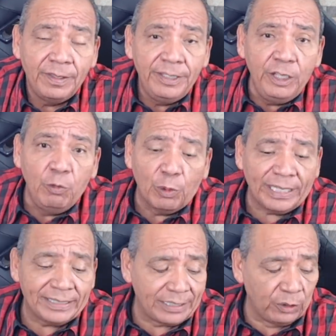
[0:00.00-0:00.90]
Digo, porque
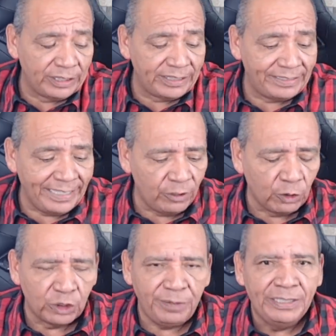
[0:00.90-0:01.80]
hasta donde se tiene
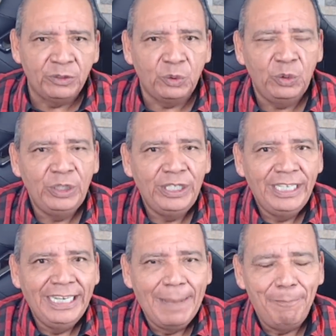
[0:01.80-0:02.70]
conocimiento,
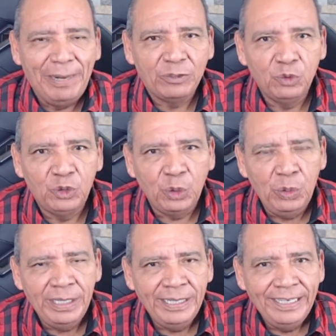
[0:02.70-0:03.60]
la presunción
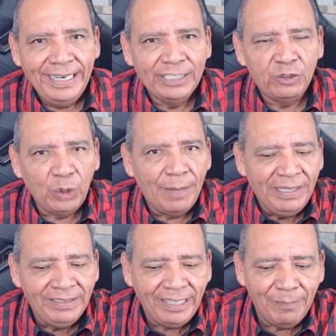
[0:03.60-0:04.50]
es
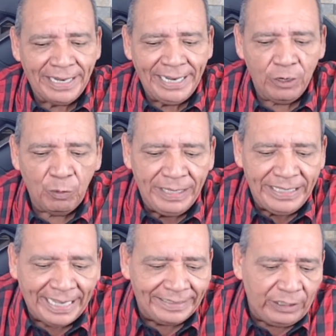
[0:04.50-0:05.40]
solamente el manejo
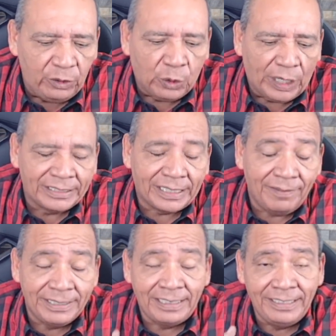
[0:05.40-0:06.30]
mediático a
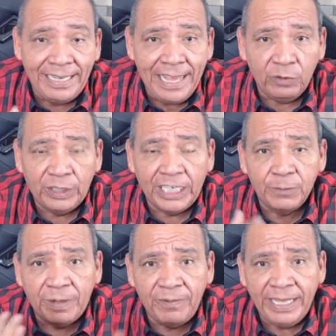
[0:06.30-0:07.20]
través del dinero, de las
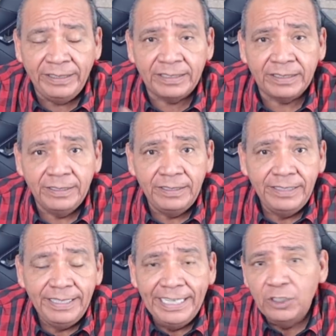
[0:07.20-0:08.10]
prebendas.
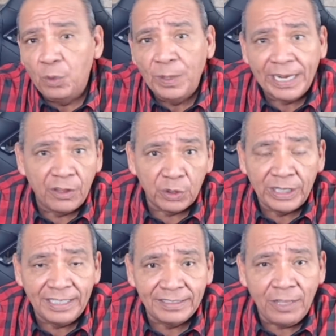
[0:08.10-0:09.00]
Es gobernador
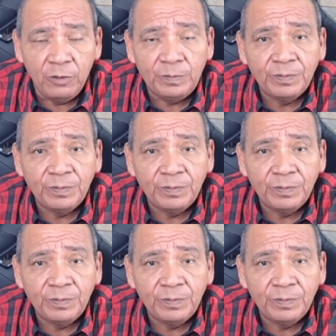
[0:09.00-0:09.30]
del Estado.